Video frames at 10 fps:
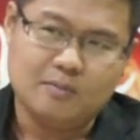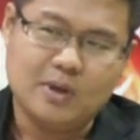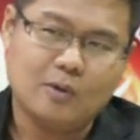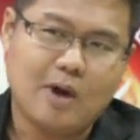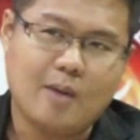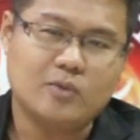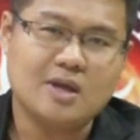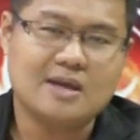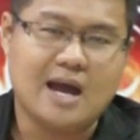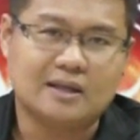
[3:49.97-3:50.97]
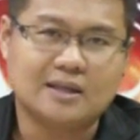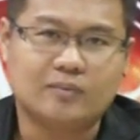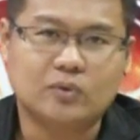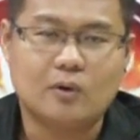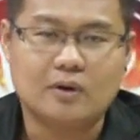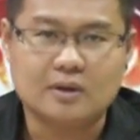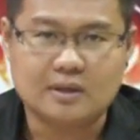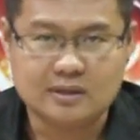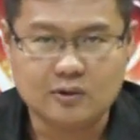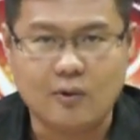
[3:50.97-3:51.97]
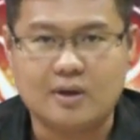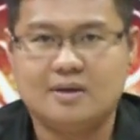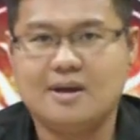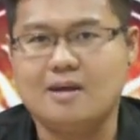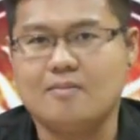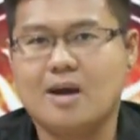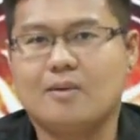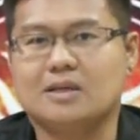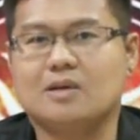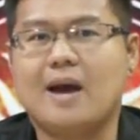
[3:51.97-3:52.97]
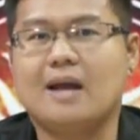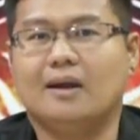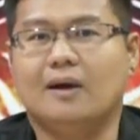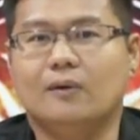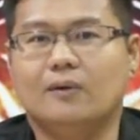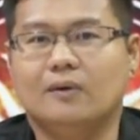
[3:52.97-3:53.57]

มีความยิ่งใหญ่เติบโตโดดเด่นมากกว่าชาวบ้านเขา